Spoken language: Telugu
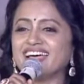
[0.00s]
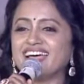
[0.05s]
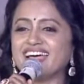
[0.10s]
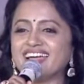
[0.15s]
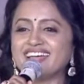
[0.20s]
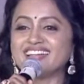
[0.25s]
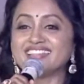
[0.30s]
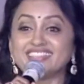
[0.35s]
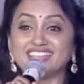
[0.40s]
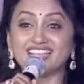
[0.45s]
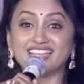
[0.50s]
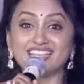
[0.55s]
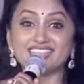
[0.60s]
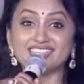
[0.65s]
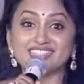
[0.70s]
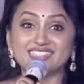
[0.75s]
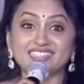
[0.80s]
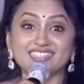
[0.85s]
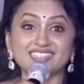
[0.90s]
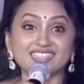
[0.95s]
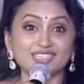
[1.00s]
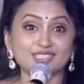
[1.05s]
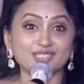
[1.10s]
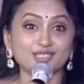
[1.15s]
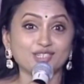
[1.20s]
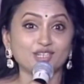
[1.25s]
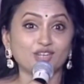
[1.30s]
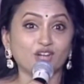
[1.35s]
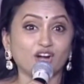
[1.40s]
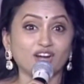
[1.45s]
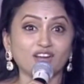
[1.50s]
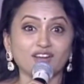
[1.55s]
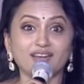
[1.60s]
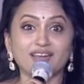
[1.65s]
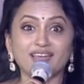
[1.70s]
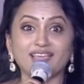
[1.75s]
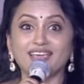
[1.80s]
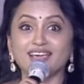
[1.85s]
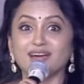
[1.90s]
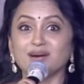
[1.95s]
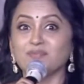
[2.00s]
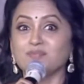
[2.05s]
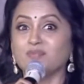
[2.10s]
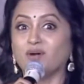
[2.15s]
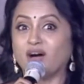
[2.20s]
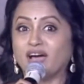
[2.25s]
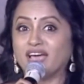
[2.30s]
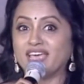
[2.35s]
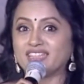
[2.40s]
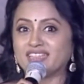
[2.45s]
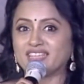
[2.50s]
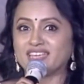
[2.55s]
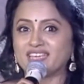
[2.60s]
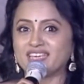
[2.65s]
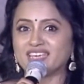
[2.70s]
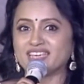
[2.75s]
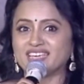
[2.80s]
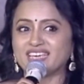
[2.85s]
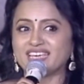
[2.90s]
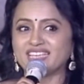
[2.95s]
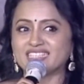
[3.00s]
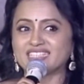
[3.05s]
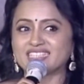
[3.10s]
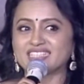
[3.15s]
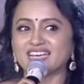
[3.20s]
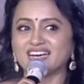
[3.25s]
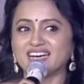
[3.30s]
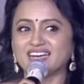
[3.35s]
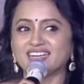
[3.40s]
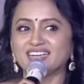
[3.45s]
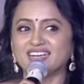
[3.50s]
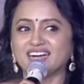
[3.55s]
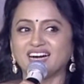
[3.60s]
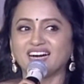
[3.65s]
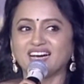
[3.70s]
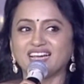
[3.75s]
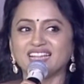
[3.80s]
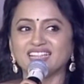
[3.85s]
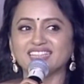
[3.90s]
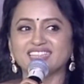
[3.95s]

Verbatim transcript: అండ్ దిస్ ఇస్ నాట్ ఓన్లీ అ బాయ్ థింగ్ ఇట్స్ అ గర్ల్